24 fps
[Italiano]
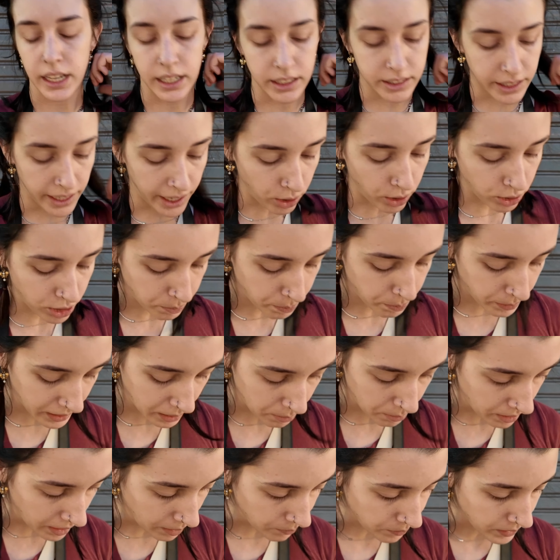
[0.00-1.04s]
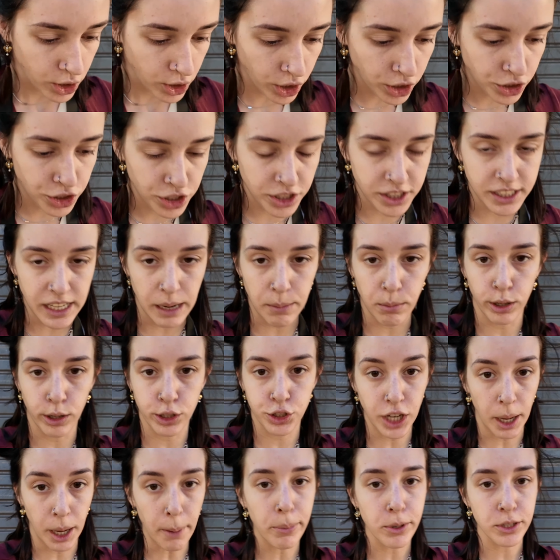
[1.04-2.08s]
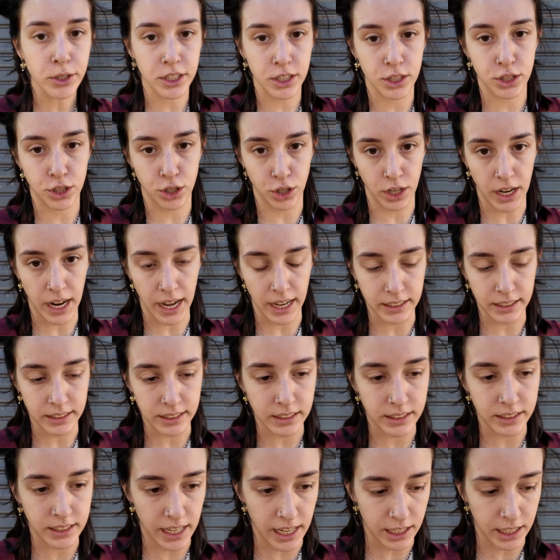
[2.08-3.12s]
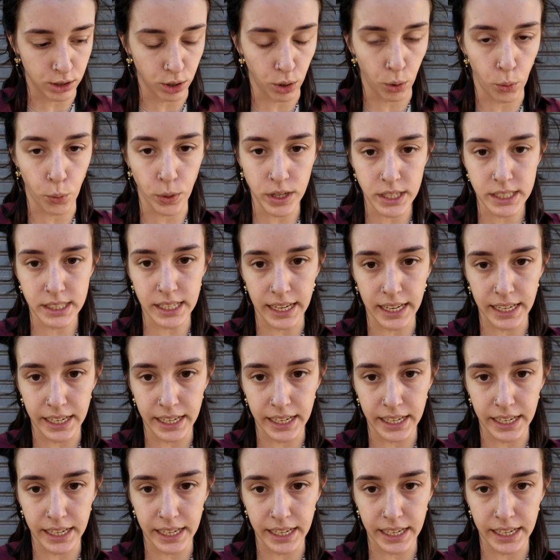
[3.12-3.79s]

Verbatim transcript: il treno di prima. Noi ci siamo già posizionati dietro questa